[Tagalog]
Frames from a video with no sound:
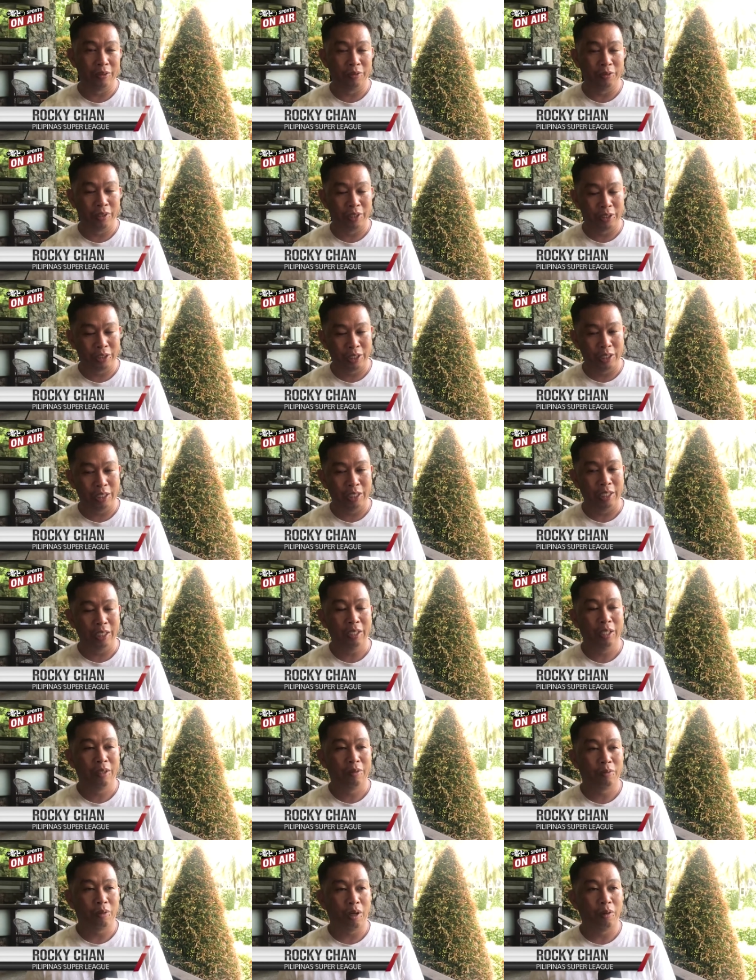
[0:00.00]
will see
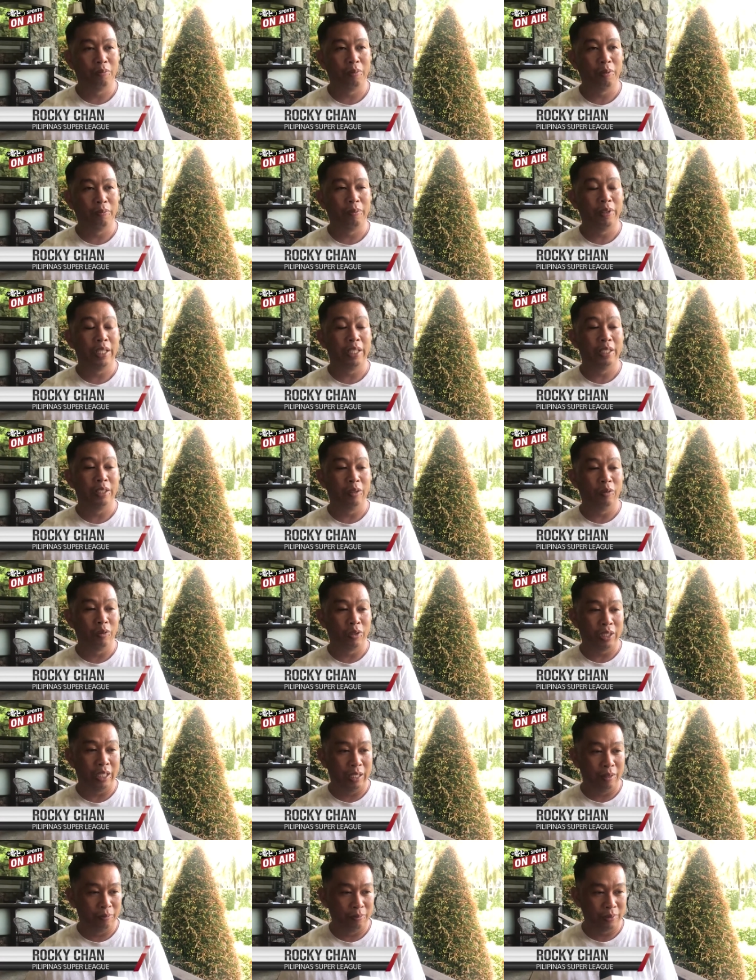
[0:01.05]
probably new
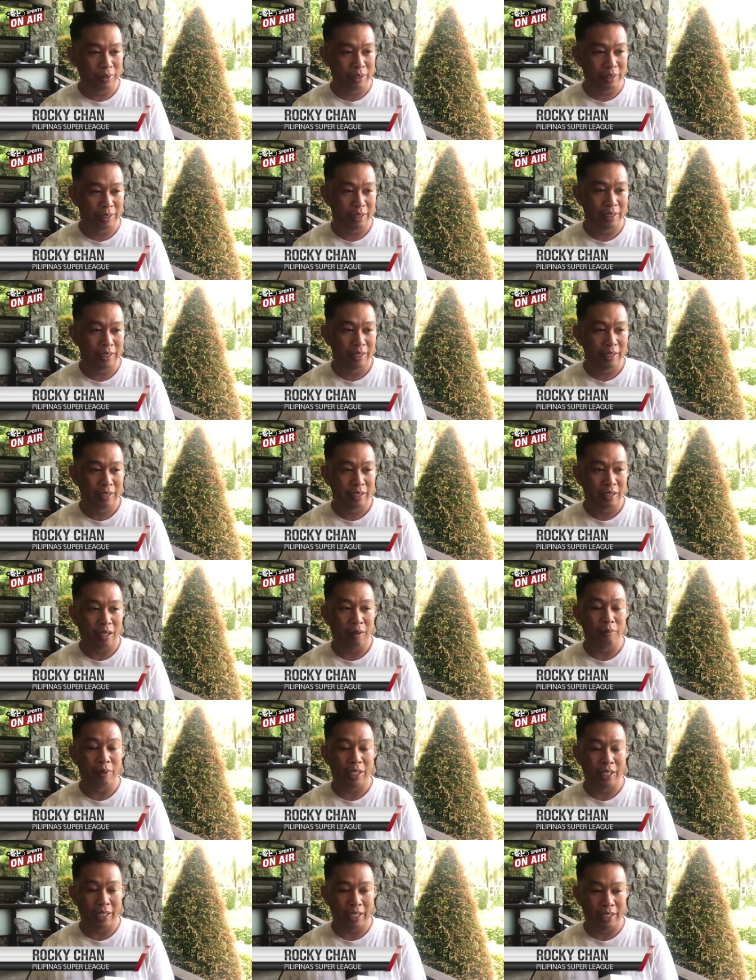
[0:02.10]
teams
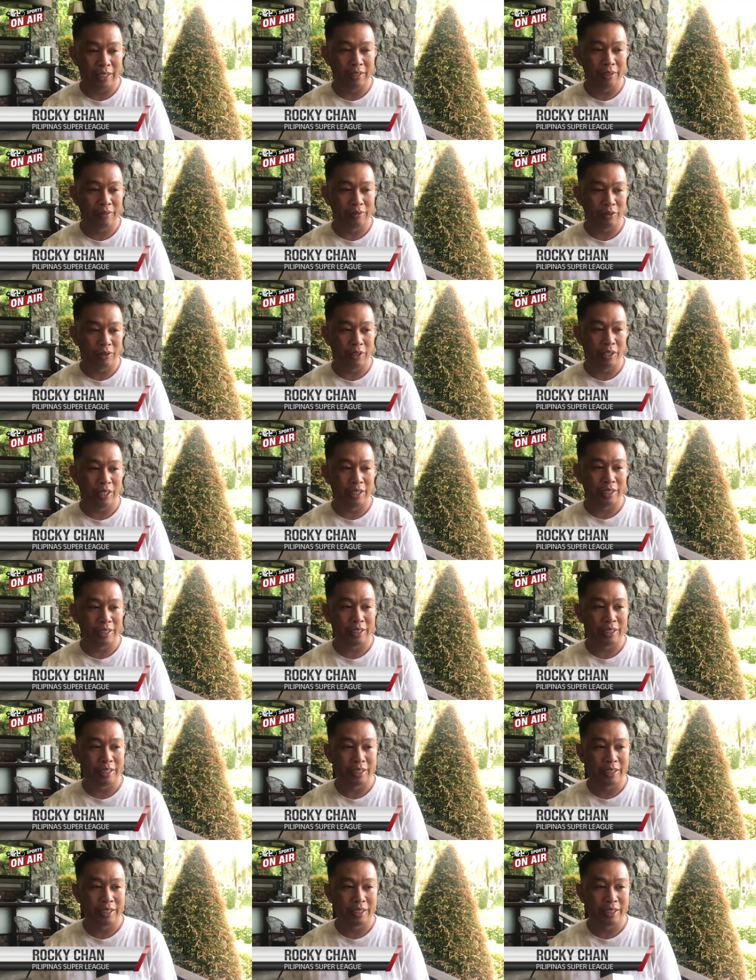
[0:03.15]
coming in for us.